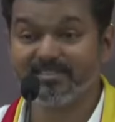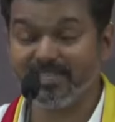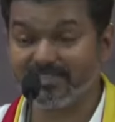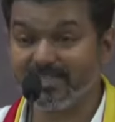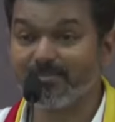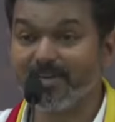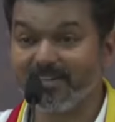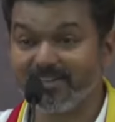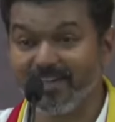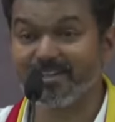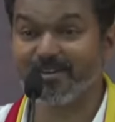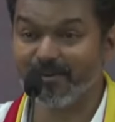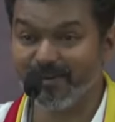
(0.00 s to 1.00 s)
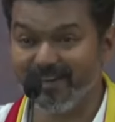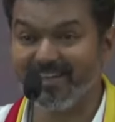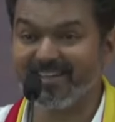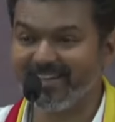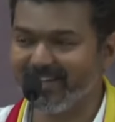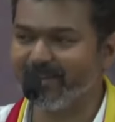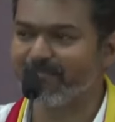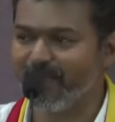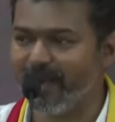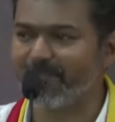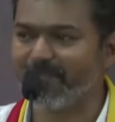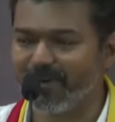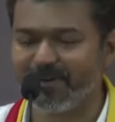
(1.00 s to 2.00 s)
சத்தமாக கேட்கும்னு நினைக்கிறேன்
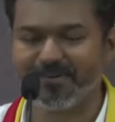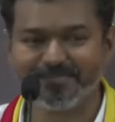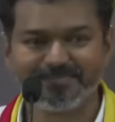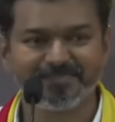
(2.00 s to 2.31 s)
பார்ப்போம்